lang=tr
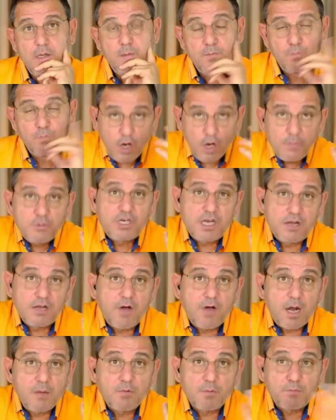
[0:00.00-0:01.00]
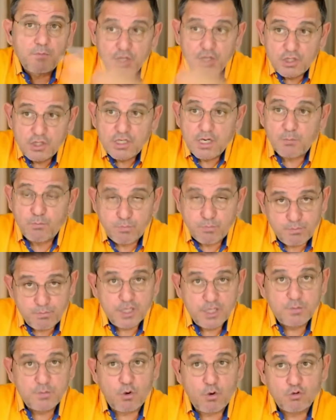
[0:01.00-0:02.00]
Böyle bir şey var mı? Biz yap
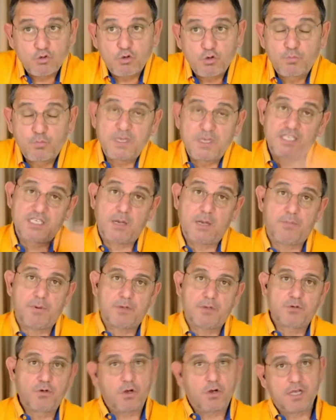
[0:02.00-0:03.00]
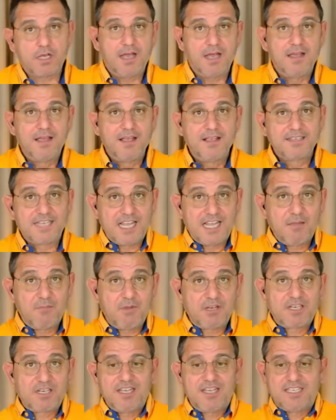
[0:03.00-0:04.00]
biz bozduk biz yaparız. Yok ya senden
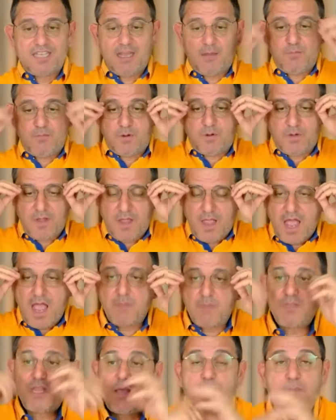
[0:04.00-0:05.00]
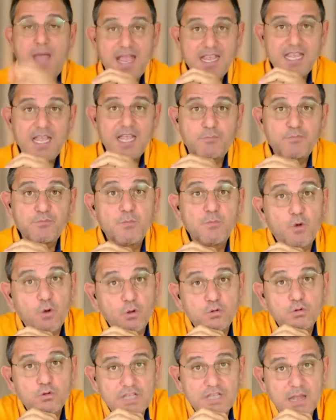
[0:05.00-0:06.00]
başka insan mı yok? Ha bir de ben yaptım
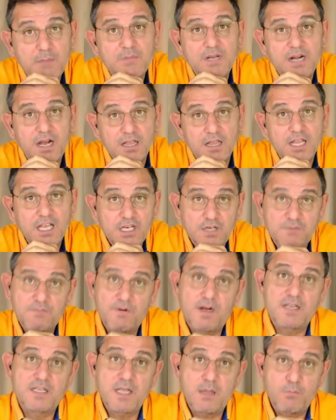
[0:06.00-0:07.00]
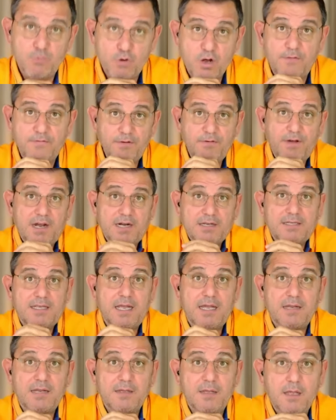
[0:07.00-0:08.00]
oldu diyen bir anlayış vardı ya. Bu kafa vardı
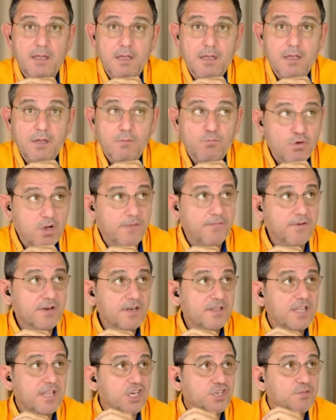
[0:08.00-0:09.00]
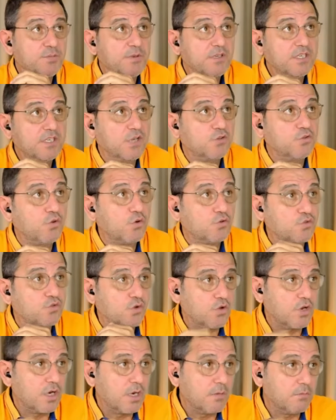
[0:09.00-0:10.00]
yani bu kafanın değişmesi de çok
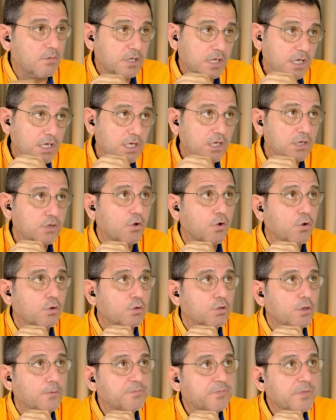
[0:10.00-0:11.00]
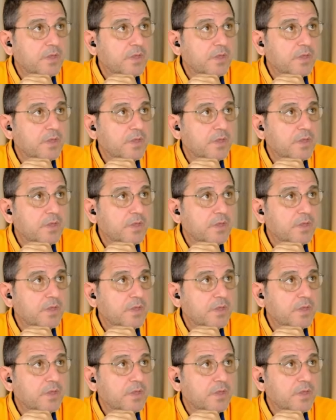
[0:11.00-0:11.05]
çok önemliydi. İyi de oldu.